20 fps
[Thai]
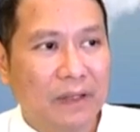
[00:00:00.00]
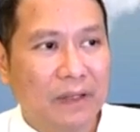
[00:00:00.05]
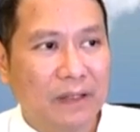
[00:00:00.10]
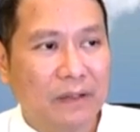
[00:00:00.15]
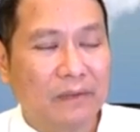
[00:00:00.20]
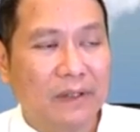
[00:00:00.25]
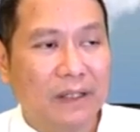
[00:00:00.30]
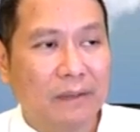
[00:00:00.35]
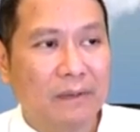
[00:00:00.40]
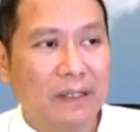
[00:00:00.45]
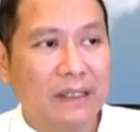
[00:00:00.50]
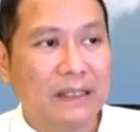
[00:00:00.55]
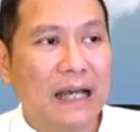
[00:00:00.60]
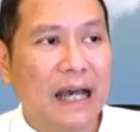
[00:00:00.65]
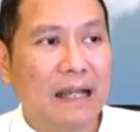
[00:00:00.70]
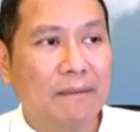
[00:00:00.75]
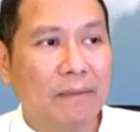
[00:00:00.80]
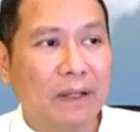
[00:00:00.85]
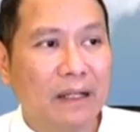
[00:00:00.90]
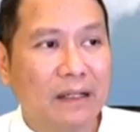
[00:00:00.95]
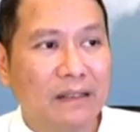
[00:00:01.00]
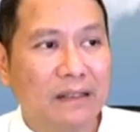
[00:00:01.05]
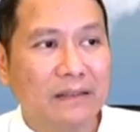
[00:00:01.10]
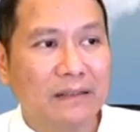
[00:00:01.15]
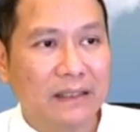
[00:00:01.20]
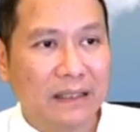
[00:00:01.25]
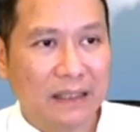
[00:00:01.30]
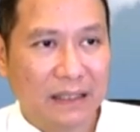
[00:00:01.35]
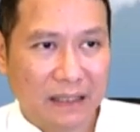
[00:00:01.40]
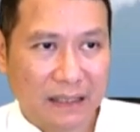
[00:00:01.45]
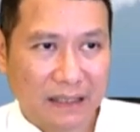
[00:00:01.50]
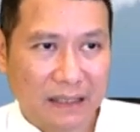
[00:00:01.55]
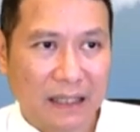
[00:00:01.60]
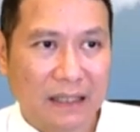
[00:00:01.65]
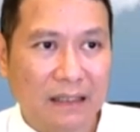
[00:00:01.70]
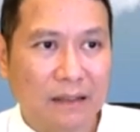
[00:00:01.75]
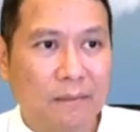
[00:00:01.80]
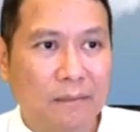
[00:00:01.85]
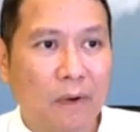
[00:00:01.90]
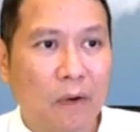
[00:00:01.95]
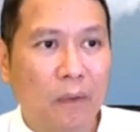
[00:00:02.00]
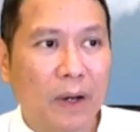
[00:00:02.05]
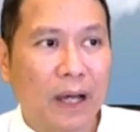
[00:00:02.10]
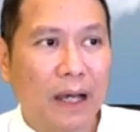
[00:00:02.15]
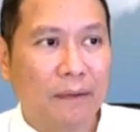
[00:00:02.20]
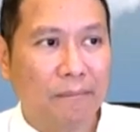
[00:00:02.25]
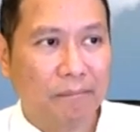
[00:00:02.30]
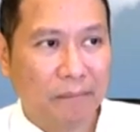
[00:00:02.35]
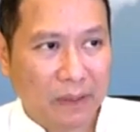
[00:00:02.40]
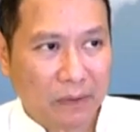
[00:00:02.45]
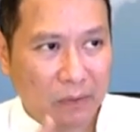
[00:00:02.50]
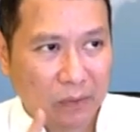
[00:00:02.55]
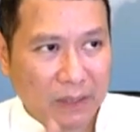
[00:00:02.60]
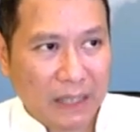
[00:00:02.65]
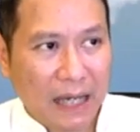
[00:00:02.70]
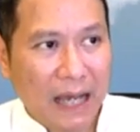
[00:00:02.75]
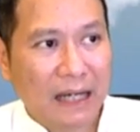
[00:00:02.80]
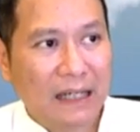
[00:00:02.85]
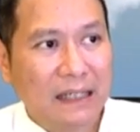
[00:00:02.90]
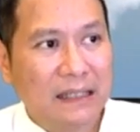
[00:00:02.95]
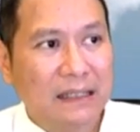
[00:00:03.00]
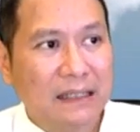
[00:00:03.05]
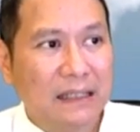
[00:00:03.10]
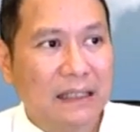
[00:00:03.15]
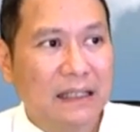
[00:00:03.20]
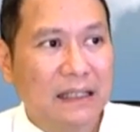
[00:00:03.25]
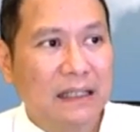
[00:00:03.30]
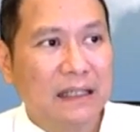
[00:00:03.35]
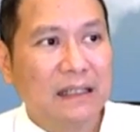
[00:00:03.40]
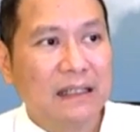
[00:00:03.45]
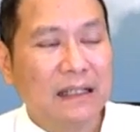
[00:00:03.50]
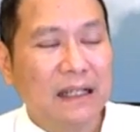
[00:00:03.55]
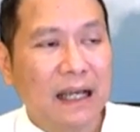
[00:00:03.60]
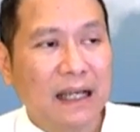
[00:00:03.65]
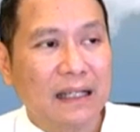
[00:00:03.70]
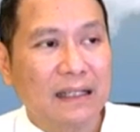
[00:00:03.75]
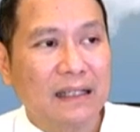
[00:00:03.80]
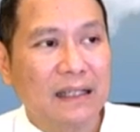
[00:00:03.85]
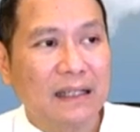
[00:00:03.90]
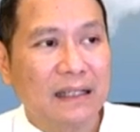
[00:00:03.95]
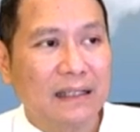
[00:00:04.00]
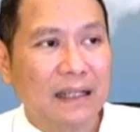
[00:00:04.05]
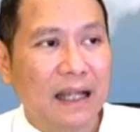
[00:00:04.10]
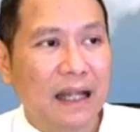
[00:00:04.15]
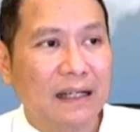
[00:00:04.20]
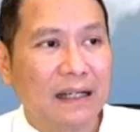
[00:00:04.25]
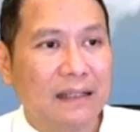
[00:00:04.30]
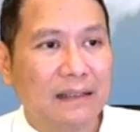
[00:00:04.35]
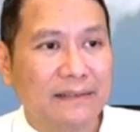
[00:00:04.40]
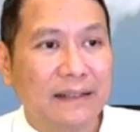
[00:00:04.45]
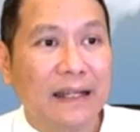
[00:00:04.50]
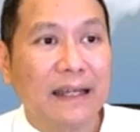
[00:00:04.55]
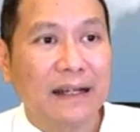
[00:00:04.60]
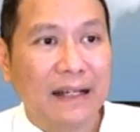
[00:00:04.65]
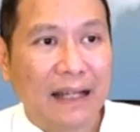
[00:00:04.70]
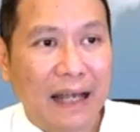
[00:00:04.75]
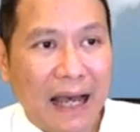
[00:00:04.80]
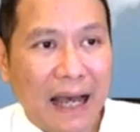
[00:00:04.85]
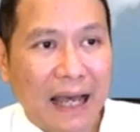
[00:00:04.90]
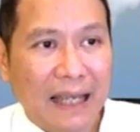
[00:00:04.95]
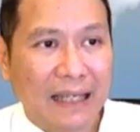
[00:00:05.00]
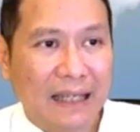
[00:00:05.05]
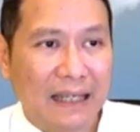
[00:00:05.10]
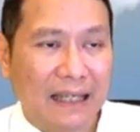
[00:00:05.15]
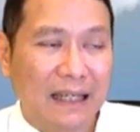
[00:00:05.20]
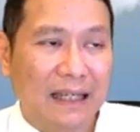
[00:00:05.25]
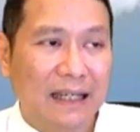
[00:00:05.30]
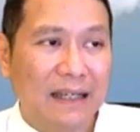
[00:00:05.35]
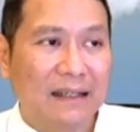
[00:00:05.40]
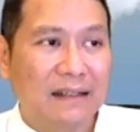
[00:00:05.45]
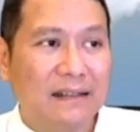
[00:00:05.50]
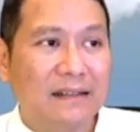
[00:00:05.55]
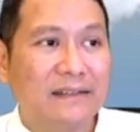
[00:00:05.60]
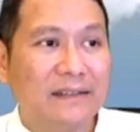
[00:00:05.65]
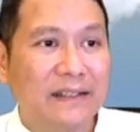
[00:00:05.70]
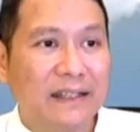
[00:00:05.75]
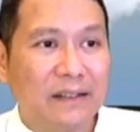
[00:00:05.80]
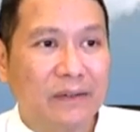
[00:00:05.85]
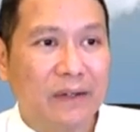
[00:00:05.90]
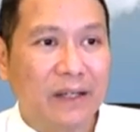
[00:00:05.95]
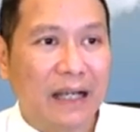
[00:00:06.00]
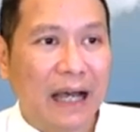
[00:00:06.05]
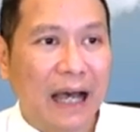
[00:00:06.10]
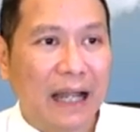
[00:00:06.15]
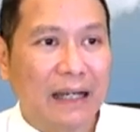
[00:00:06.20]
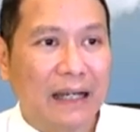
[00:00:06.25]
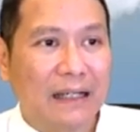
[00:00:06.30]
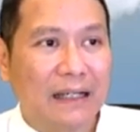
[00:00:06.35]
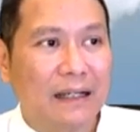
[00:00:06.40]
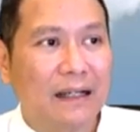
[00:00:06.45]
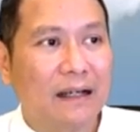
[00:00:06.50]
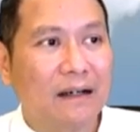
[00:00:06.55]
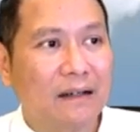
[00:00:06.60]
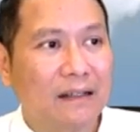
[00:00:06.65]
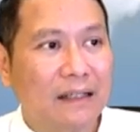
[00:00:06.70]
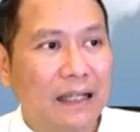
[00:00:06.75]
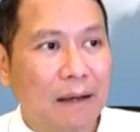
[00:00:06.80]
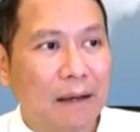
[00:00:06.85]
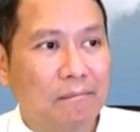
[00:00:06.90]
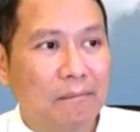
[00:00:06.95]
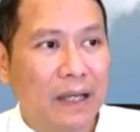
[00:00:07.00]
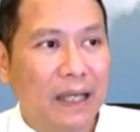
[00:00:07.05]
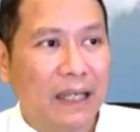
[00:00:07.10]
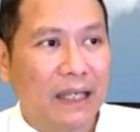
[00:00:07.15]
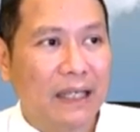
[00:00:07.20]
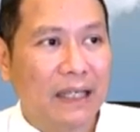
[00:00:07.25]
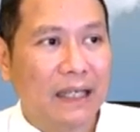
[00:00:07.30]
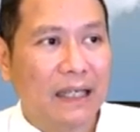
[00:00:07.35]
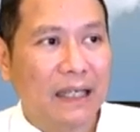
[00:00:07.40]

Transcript: สวยพระชาติเป็นฤาษี ท่านก็บอกว่ามีอยู่ชาติหนึ่งนะที่ท่านใส่ร้ายฤาษีด้วยกันแล้วก็ทำให้